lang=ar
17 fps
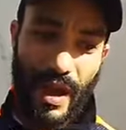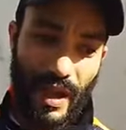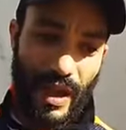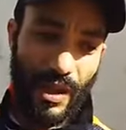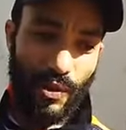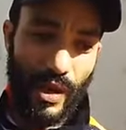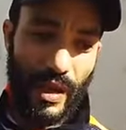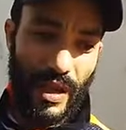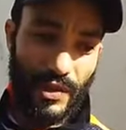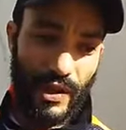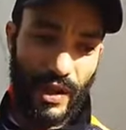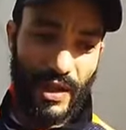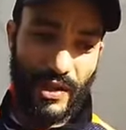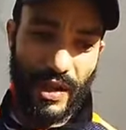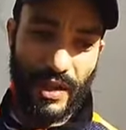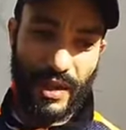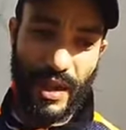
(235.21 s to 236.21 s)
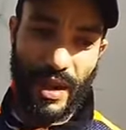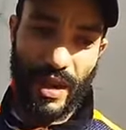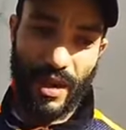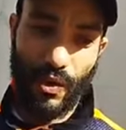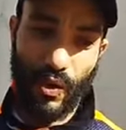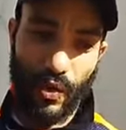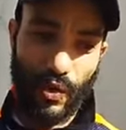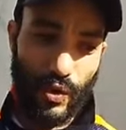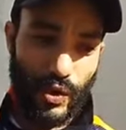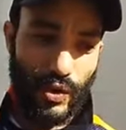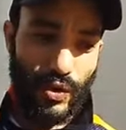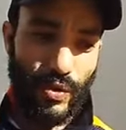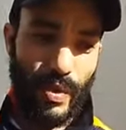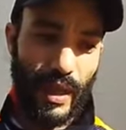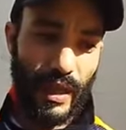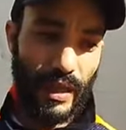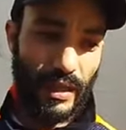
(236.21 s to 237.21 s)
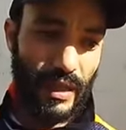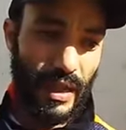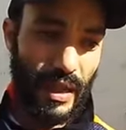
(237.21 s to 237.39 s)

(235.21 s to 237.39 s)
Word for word: كيقول لي جري جهداك وشنو باغي